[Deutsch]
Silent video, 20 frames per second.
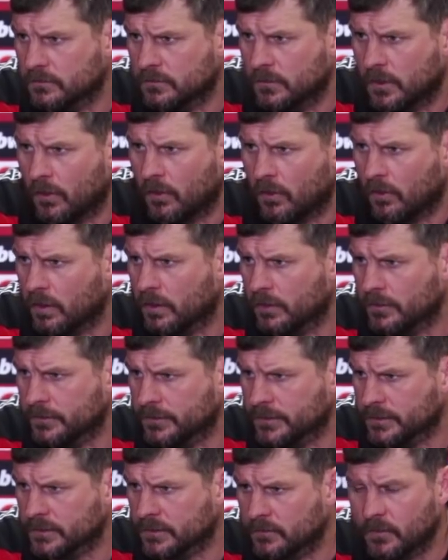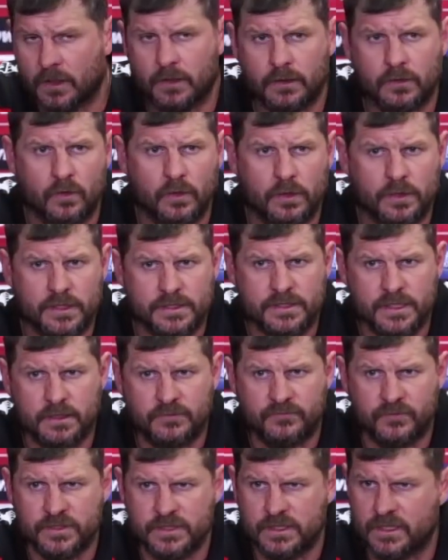auch mal, Köln als hätte
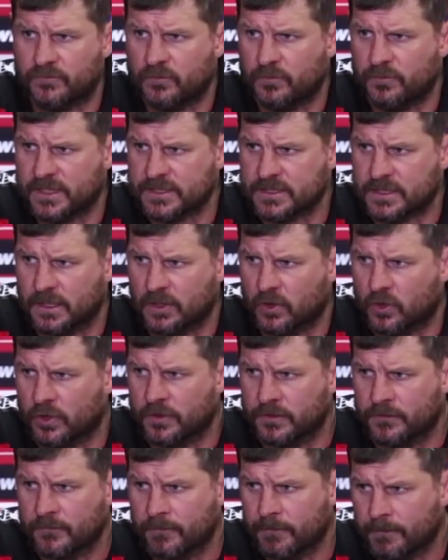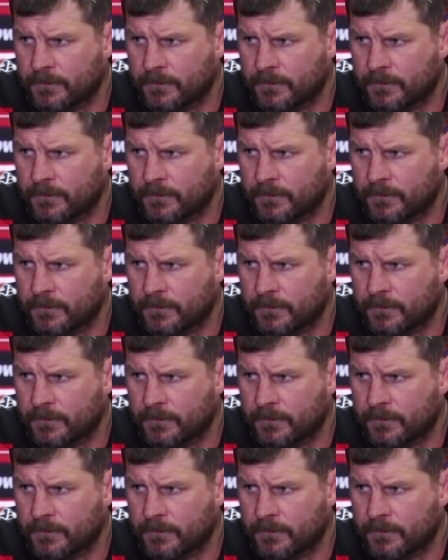von Sieger vom Platz gehen können,